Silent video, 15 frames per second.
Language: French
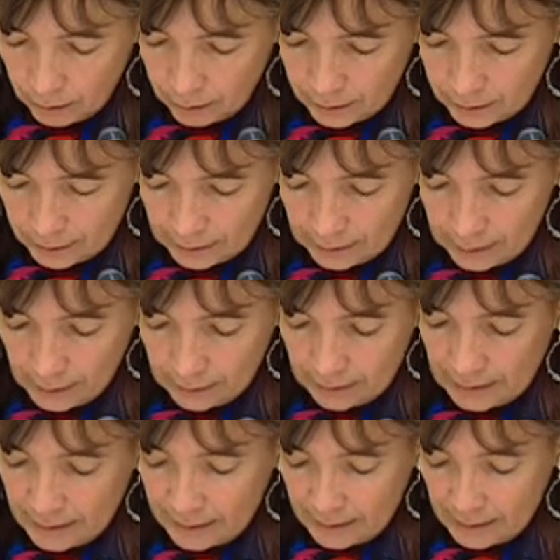c'est
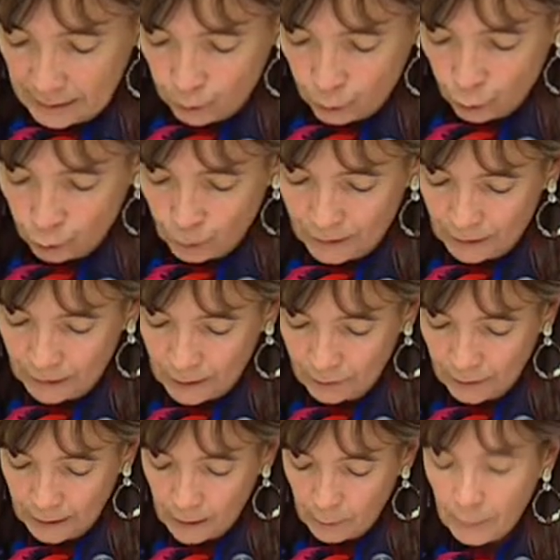ainsi qu'ils ont souhaité
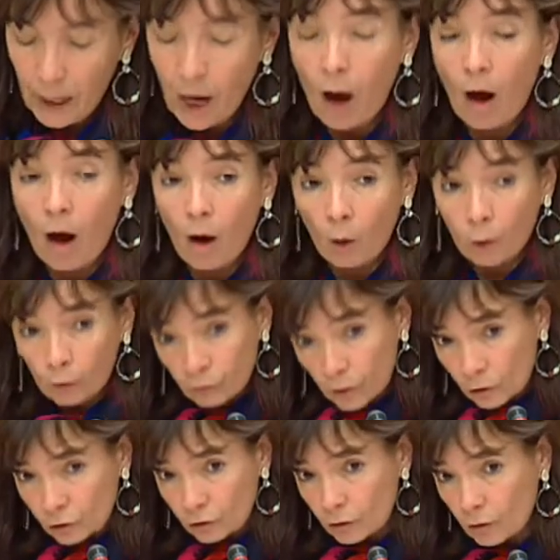travailler. Mais en revanche,